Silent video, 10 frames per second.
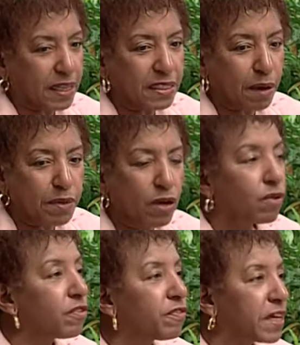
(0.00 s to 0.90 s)
Quer dizer, a minha
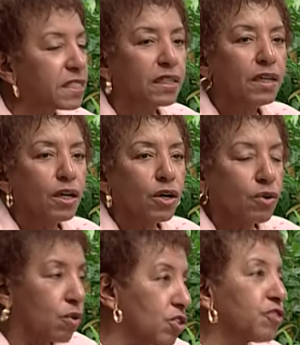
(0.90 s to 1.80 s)
convivência
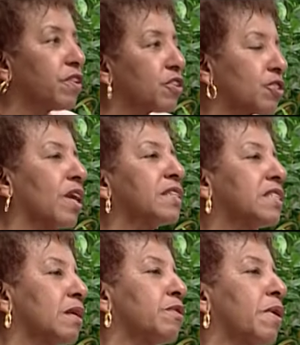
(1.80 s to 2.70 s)
com o desfile de escola de
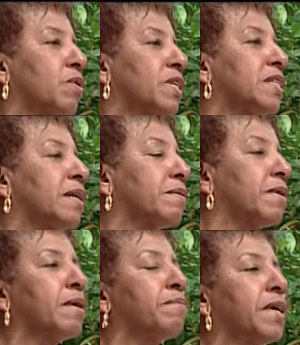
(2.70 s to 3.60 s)
samba é uma coisa
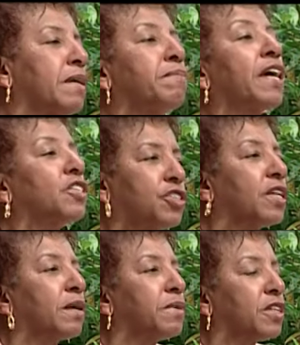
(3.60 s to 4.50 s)
eh, bem, bem
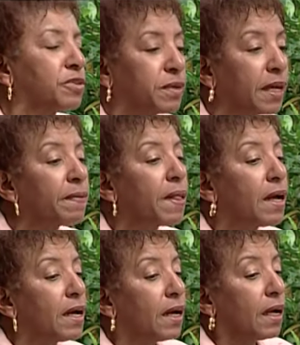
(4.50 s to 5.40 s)
antiga mesmo. Né?
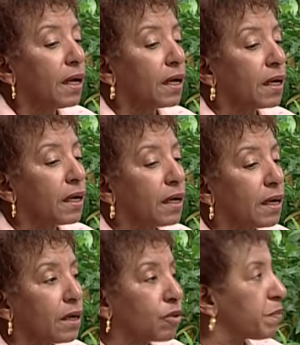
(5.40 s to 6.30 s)
Uhum.
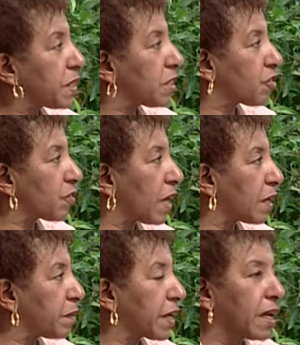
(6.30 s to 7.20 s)
Uh, eu comecei a desfilar
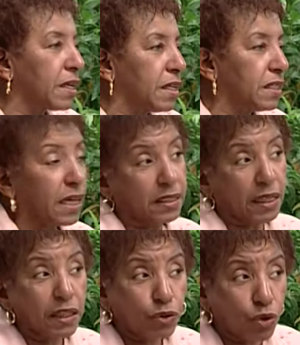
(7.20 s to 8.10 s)
na Mangueira em
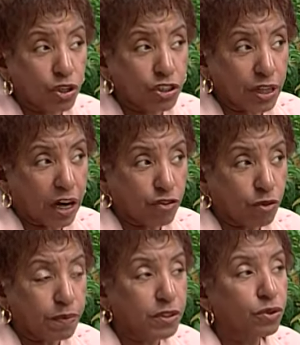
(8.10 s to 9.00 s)
72, na aula de
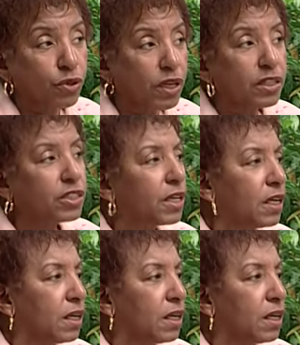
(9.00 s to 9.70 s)
compositores